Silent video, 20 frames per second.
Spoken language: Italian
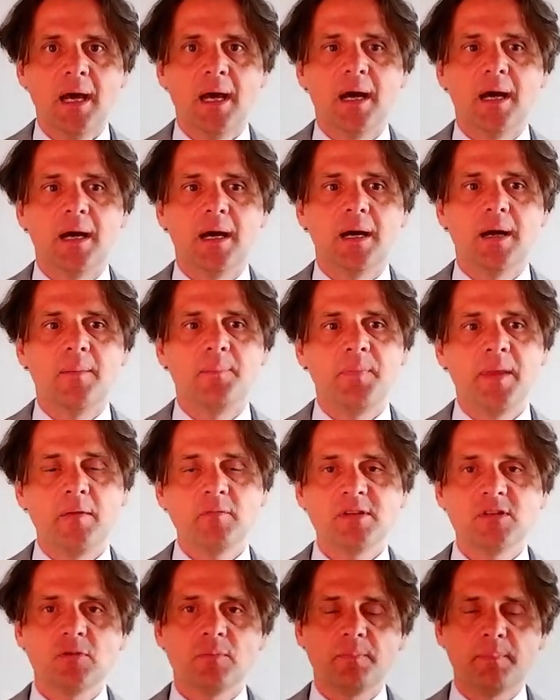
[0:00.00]
Uh, e
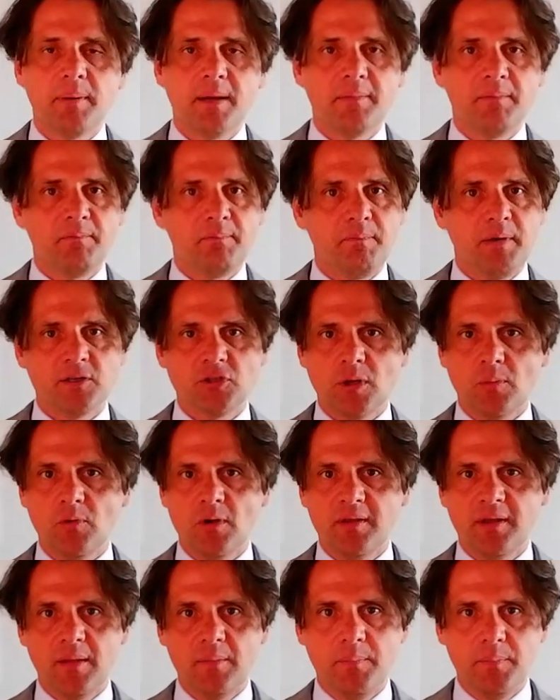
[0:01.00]
questo facciamo un
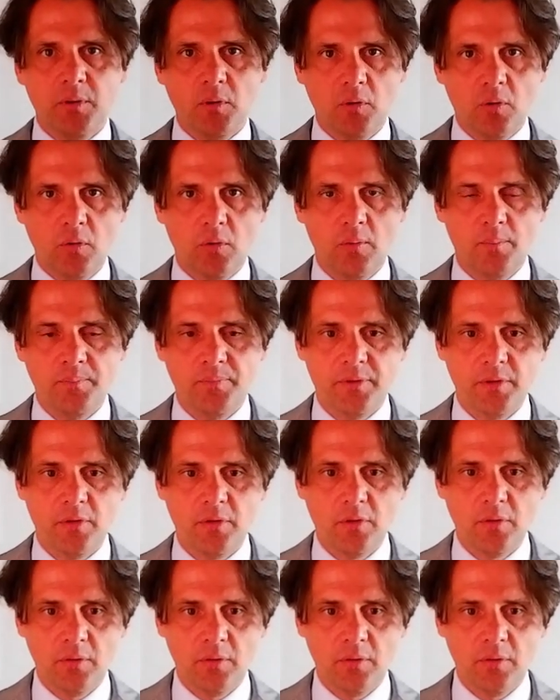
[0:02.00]
esempio mh,